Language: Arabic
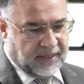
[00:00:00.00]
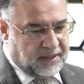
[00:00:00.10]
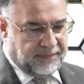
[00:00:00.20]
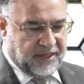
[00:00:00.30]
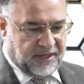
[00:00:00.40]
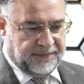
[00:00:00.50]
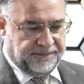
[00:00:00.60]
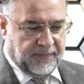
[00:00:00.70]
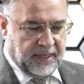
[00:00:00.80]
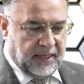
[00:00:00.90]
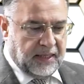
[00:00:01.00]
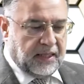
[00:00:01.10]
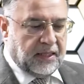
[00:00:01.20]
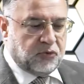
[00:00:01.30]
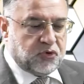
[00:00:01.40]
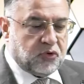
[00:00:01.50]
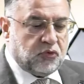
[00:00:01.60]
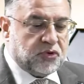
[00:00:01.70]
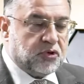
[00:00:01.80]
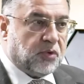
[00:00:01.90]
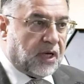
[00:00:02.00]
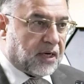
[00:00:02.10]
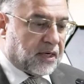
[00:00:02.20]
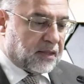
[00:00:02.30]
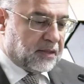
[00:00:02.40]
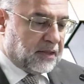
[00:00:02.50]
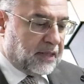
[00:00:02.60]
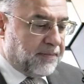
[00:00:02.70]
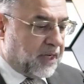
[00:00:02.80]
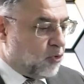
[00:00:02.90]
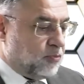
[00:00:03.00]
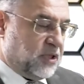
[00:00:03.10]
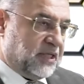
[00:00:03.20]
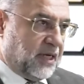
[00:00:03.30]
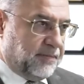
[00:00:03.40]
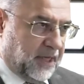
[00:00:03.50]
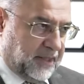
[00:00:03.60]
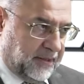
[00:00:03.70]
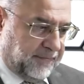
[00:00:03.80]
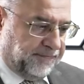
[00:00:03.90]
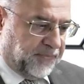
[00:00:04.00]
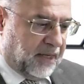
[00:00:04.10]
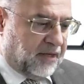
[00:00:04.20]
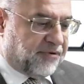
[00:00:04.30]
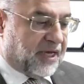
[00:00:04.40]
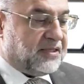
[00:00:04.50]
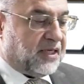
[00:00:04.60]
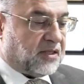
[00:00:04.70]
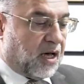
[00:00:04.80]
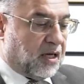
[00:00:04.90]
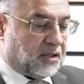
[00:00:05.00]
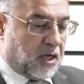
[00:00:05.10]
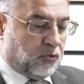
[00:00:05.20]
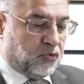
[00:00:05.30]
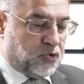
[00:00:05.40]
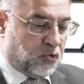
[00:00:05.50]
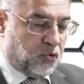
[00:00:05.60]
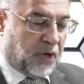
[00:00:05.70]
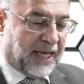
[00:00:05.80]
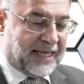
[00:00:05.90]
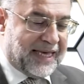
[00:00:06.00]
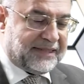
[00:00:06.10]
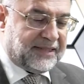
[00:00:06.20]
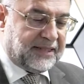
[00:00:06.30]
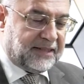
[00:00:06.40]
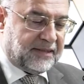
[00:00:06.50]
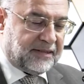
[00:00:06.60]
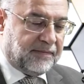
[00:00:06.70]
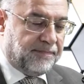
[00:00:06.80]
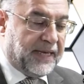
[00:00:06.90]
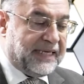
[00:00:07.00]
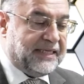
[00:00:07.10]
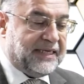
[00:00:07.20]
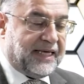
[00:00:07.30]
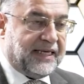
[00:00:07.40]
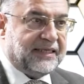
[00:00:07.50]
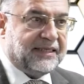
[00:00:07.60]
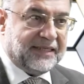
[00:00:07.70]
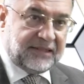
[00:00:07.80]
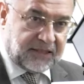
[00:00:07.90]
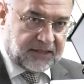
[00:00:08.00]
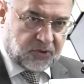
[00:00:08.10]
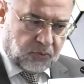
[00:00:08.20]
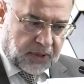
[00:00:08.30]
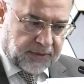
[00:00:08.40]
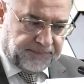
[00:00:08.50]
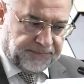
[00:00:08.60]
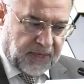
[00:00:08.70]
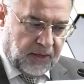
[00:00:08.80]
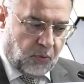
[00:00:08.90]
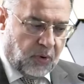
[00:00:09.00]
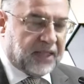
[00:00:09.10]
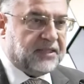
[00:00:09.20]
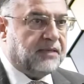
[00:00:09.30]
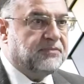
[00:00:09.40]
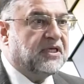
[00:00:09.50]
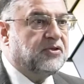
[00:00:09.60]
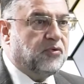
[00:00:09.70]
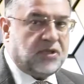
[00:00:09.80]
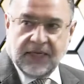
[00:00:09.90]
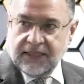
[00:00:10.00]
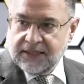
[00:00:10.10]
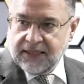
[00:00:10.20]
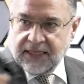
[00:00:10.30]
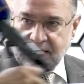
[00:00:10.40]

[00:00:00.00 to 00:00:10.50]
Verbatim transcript: لماذا؟ نزول السور لم يكن متتابعا فقد يتقاطع نزول آيات بين عدة سور وقد يمتد ذلك